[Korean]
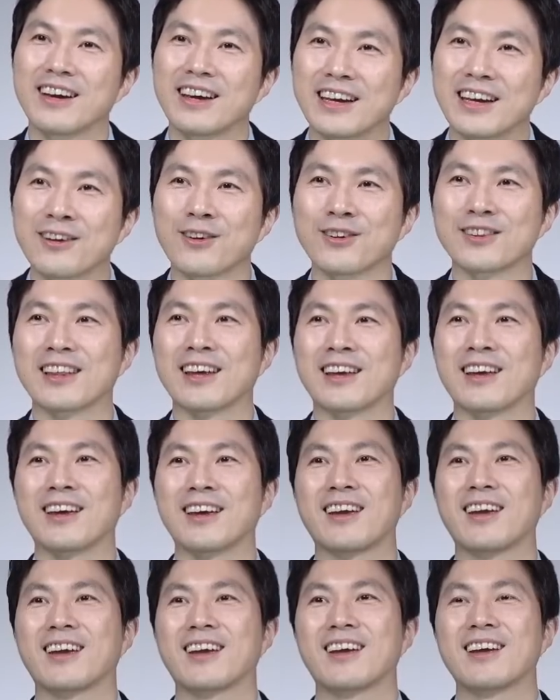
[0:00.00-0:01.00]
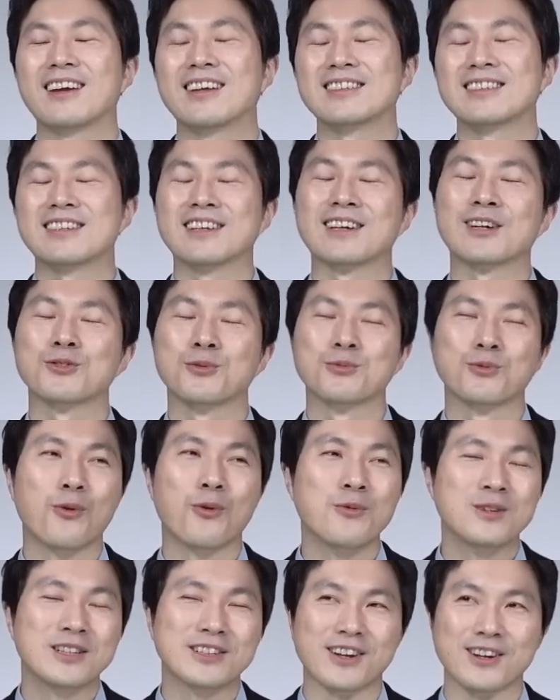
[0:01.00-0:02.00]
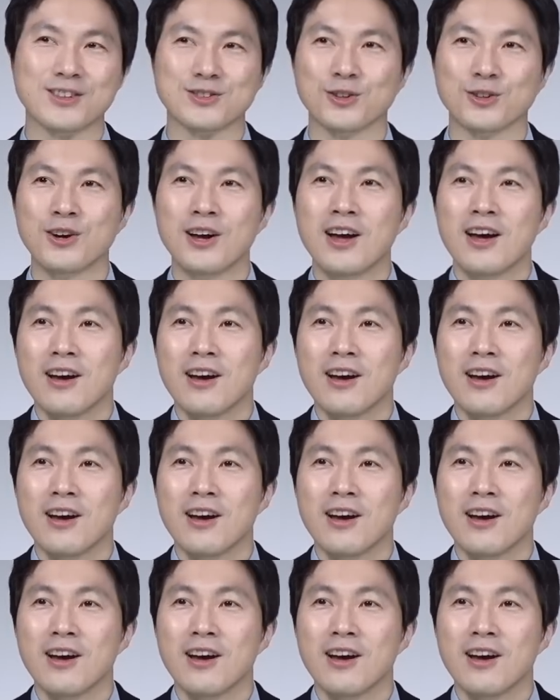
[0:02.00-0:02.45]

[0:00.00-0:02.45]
이럴 때 제가 좀 도움을 드려야죠.